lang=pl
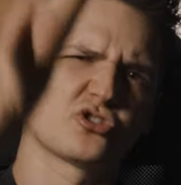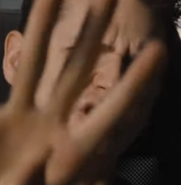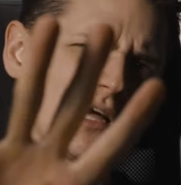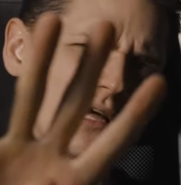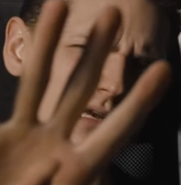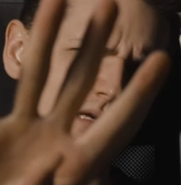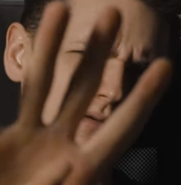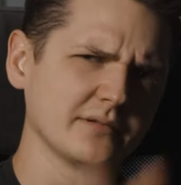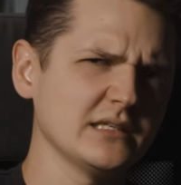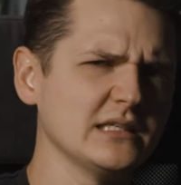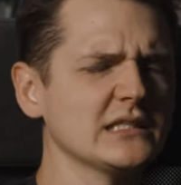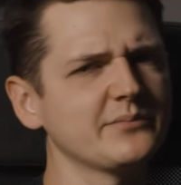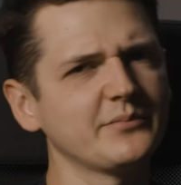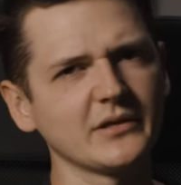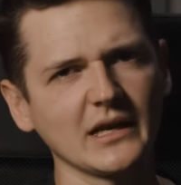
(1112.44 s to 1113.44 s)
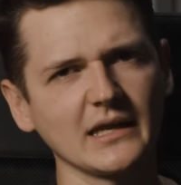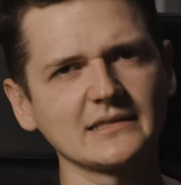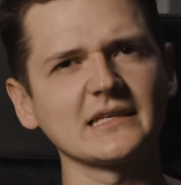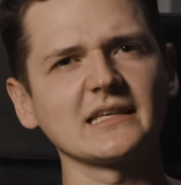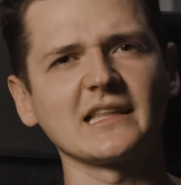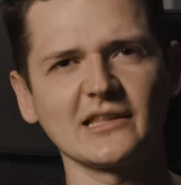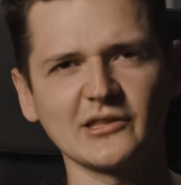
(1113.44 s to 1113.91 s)
4.
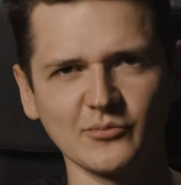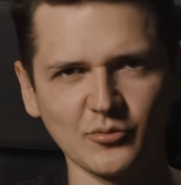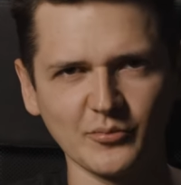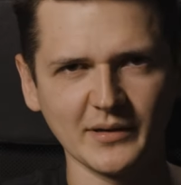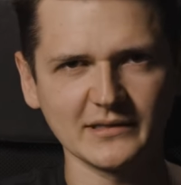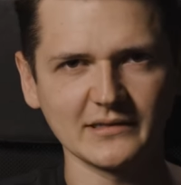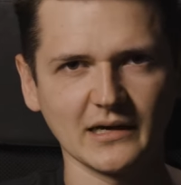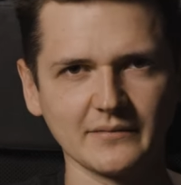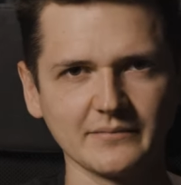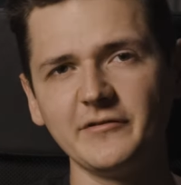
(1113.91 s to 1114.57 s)
Inspiracja dla domu beta.